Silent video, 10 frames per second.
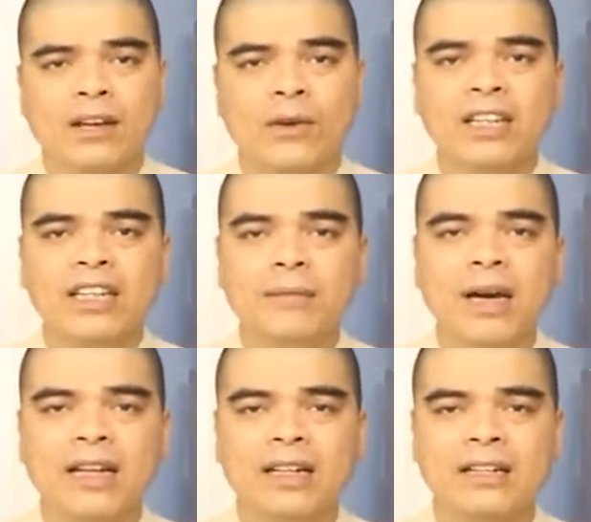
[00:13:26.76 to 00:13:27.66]
còn khi
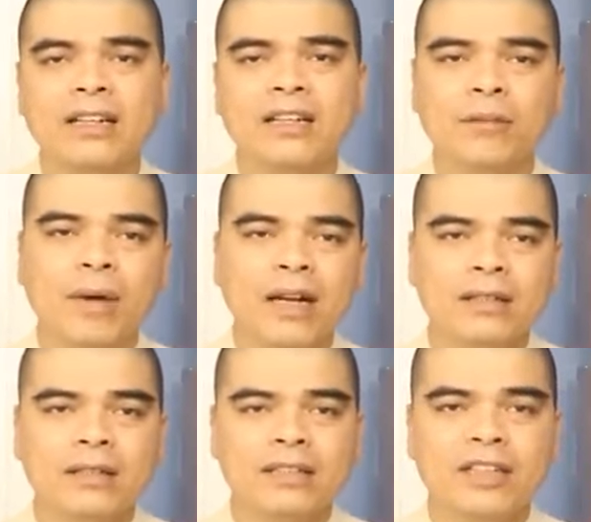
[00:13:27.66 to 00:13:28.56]
bạn đặt cây ở hướng bắc
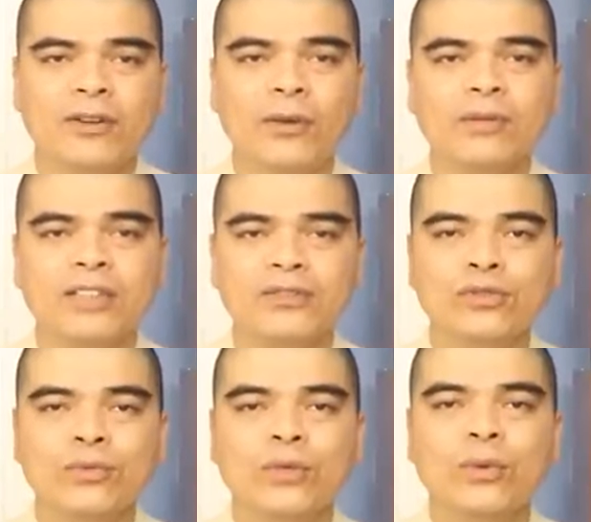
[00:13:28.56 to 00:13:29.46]
thì nó cũng sẽ
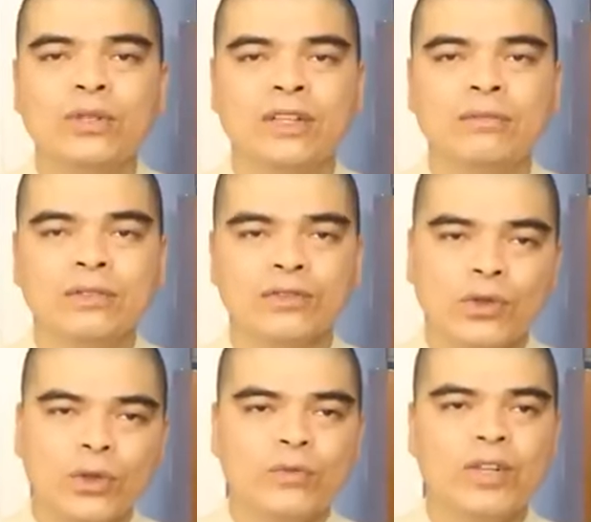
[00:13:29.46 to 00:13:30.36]
giúp cho cuộc sống
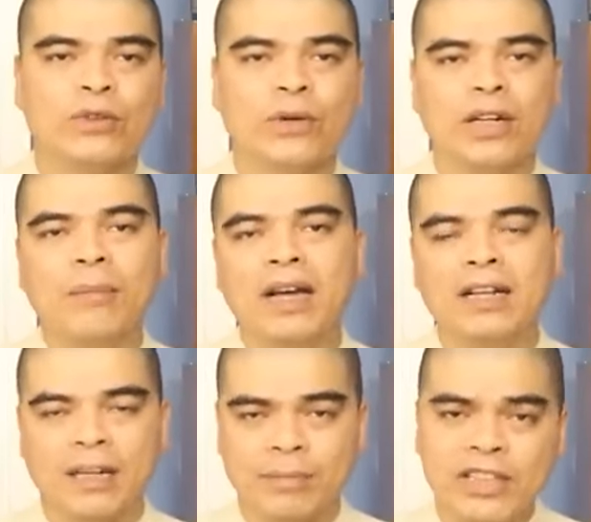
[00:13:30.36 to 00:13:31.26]
cho công việc của các bạn
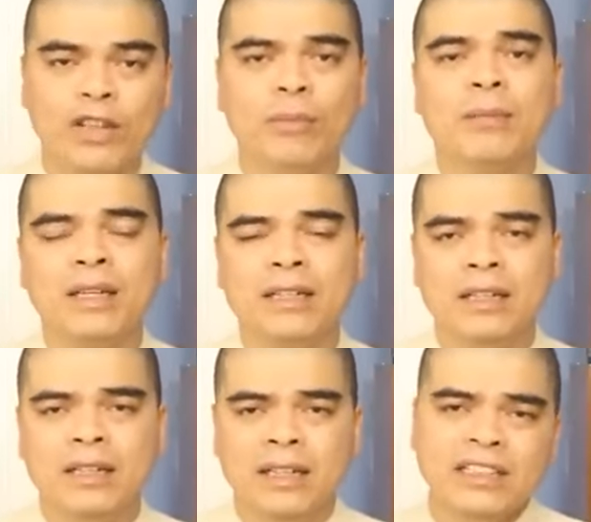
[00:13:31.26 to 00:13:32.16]
gặp nhiều may mắn
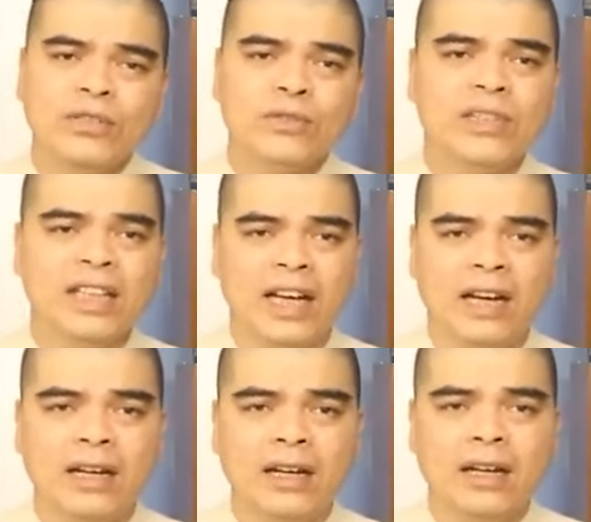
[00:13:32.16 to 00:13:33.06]
nhiều xuân
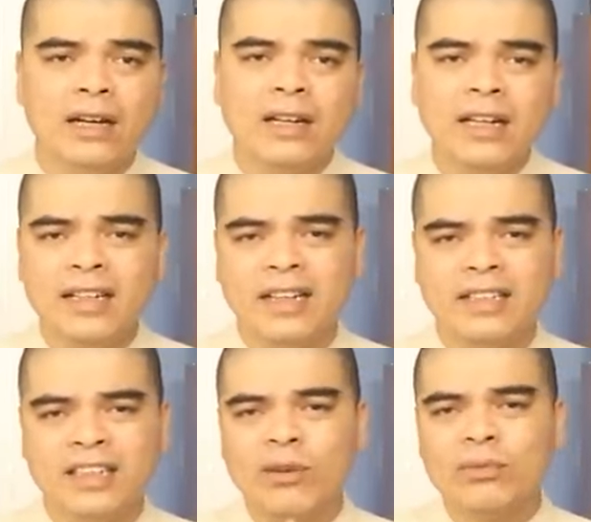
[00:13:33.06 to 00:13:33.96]
sẻ cây này
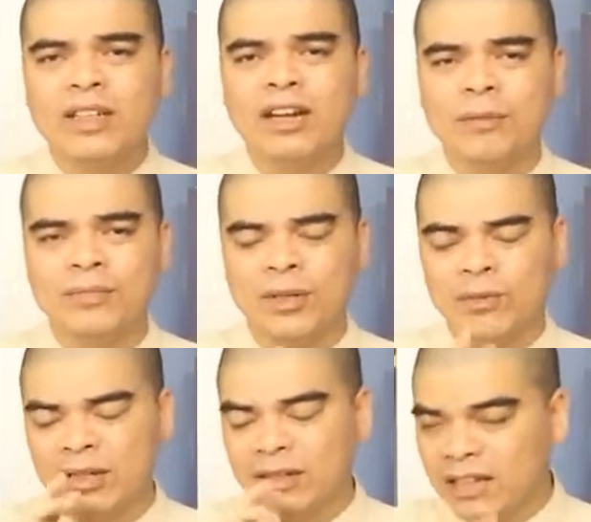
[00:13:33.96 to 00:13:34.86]
thì không thích hợp
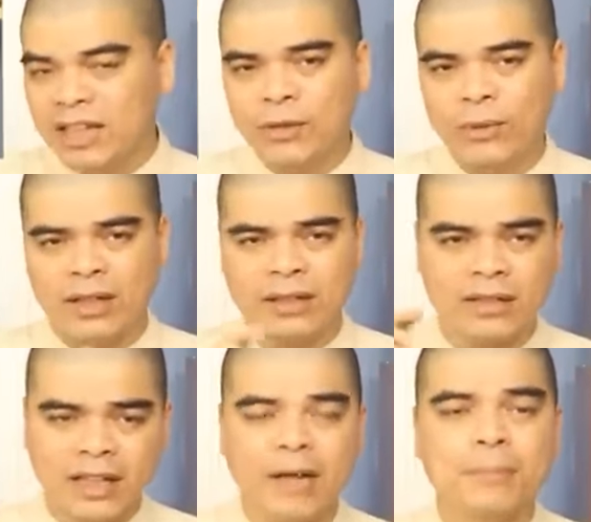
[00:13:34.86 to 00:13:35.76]
trồng ở hướng tây hoặc là hướng
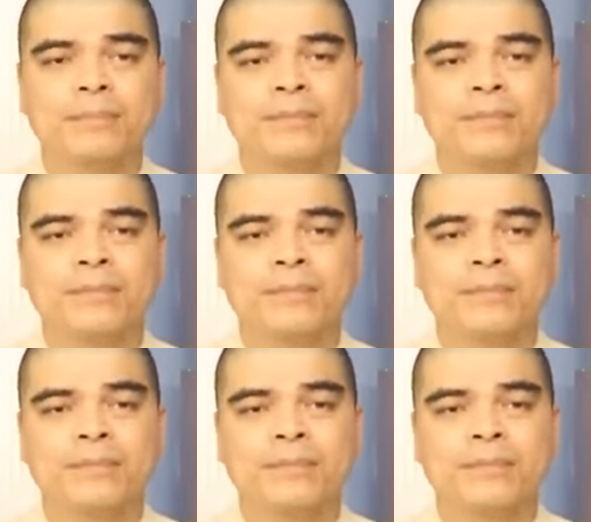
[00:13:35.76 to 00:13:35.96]
tây nam